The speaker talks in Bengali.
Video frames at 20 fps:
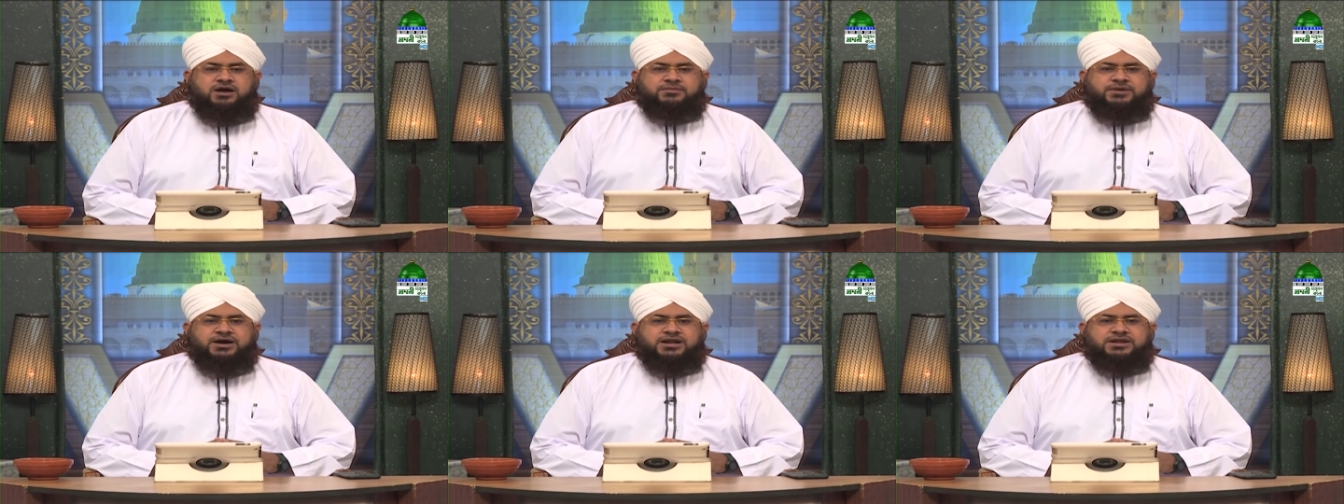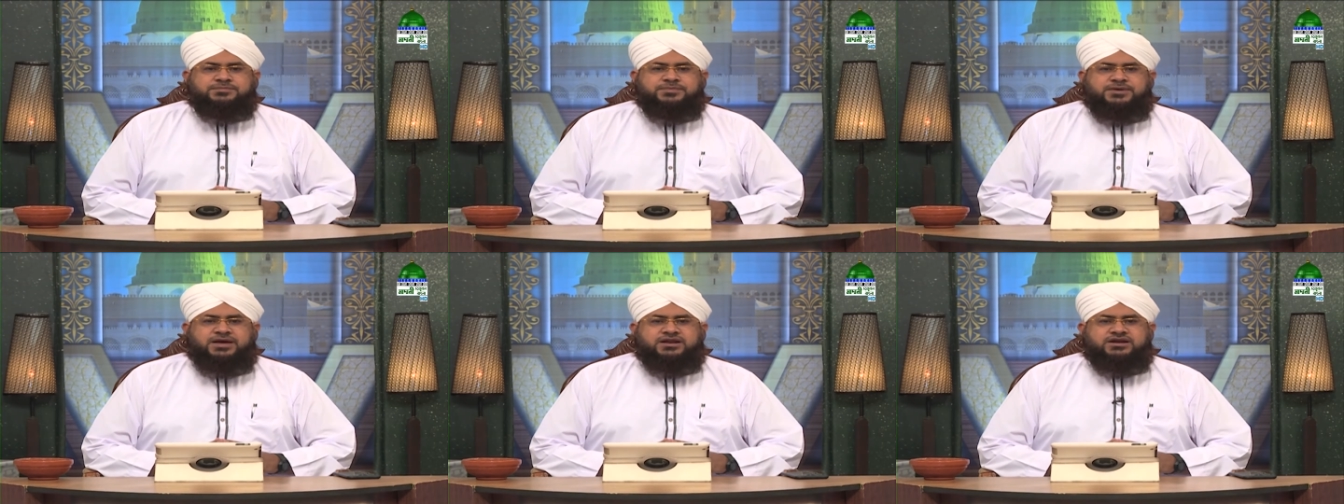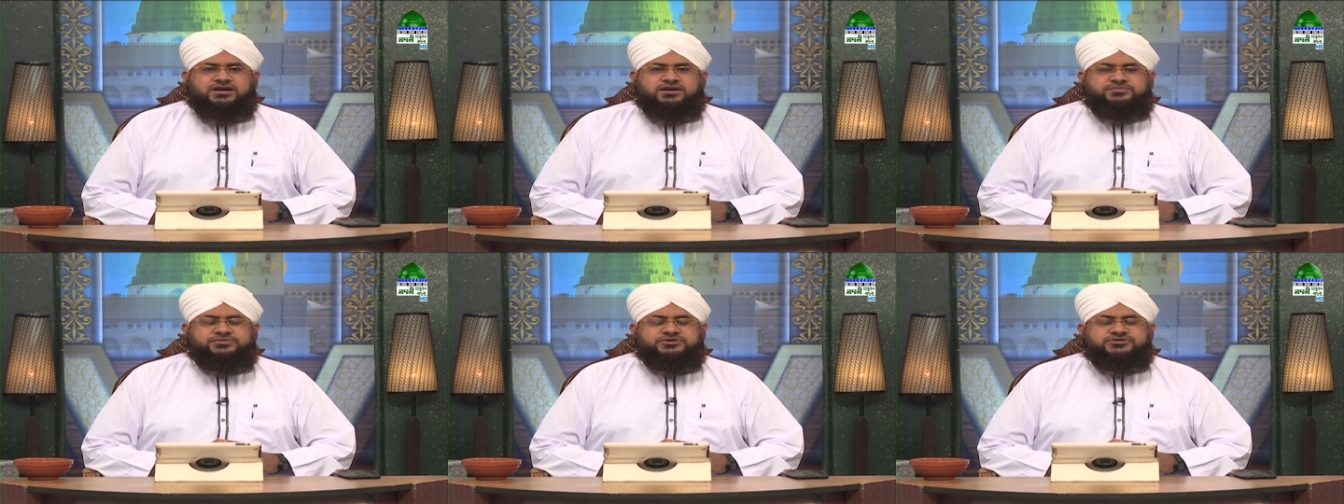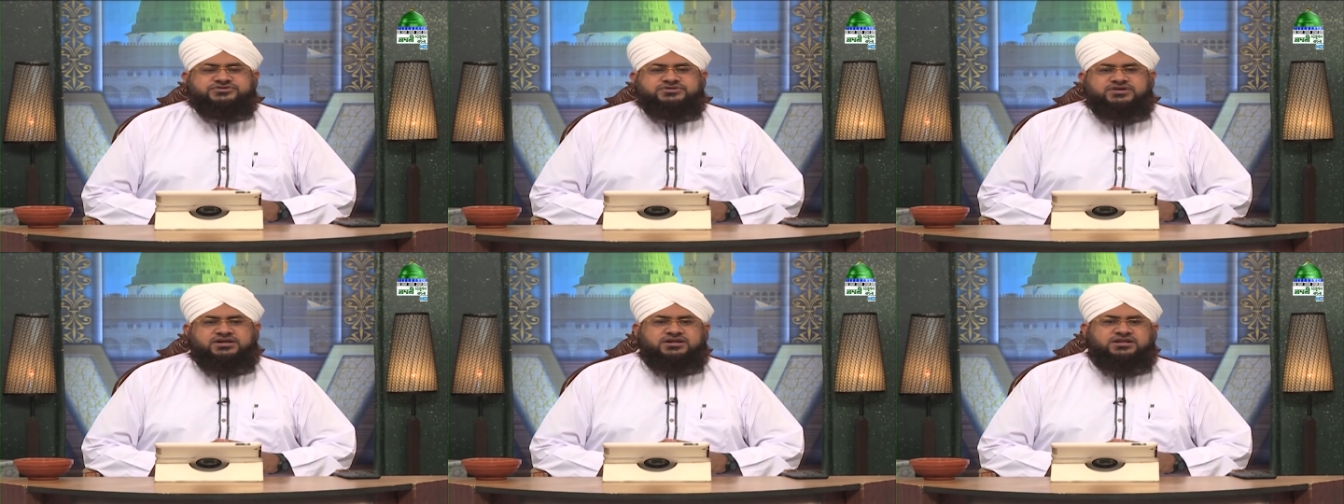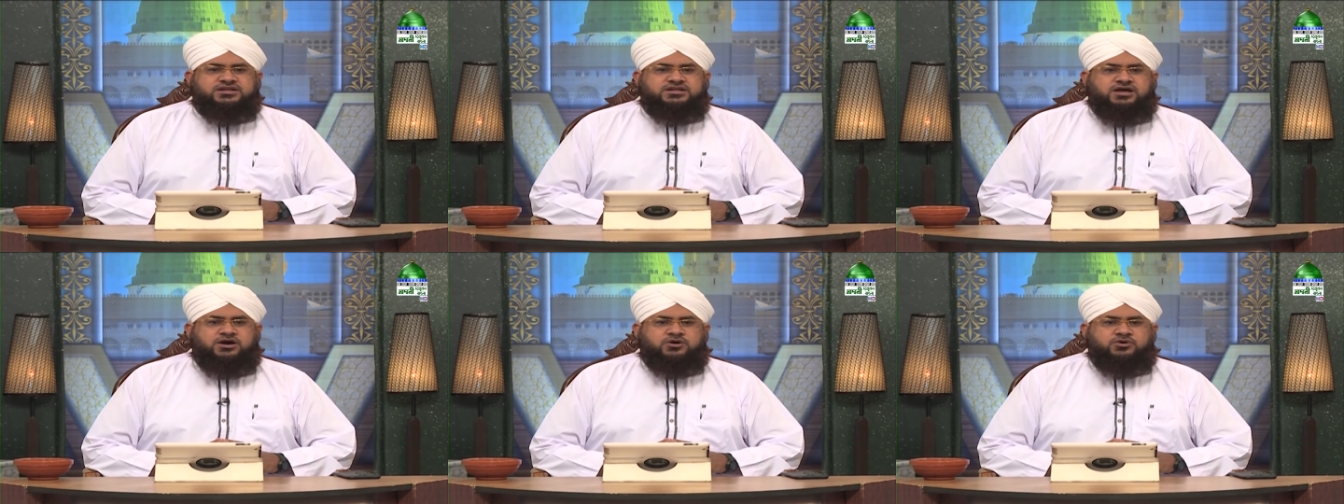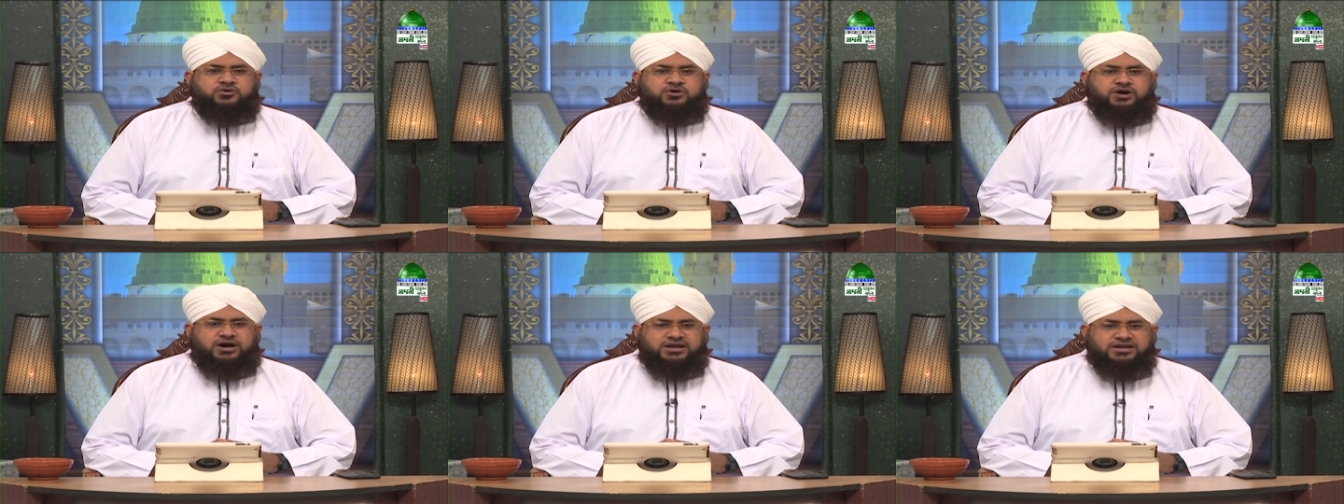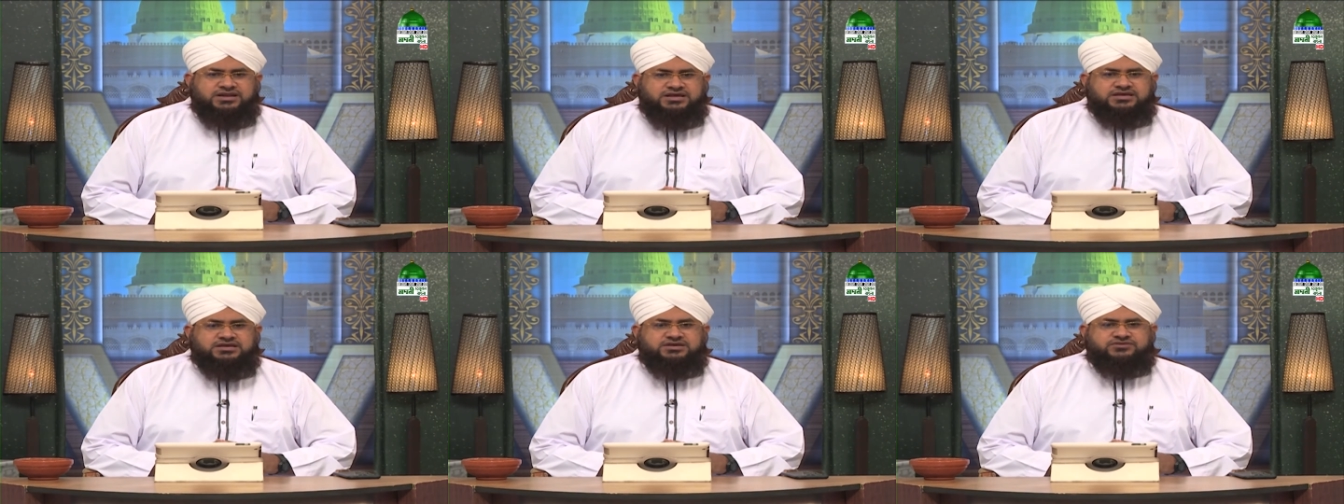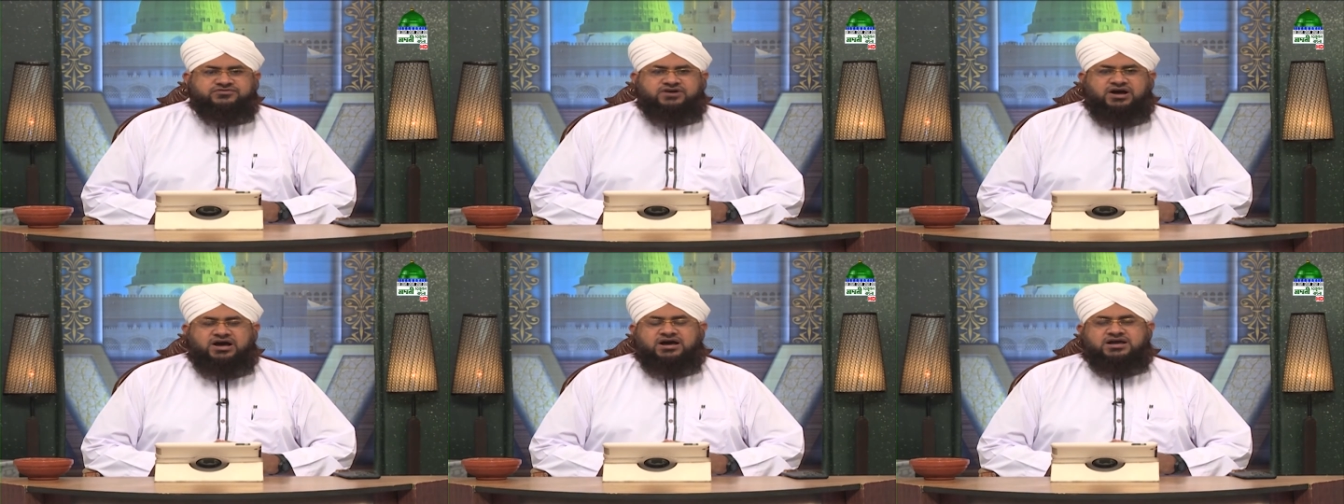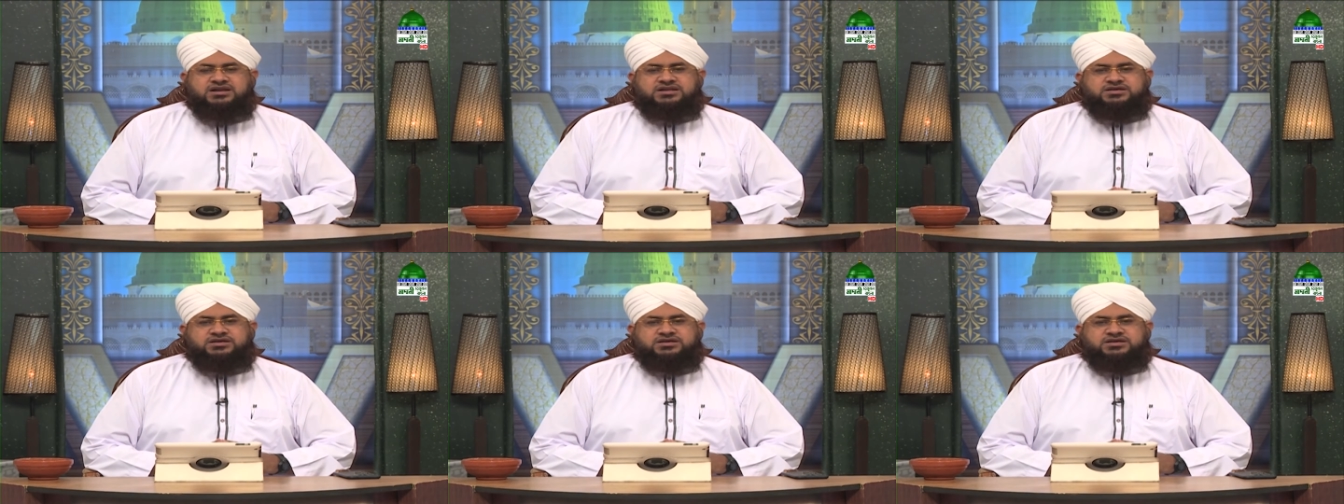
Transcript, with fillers: আমাদের প্রিয় নবী সল্লাহ আলিহি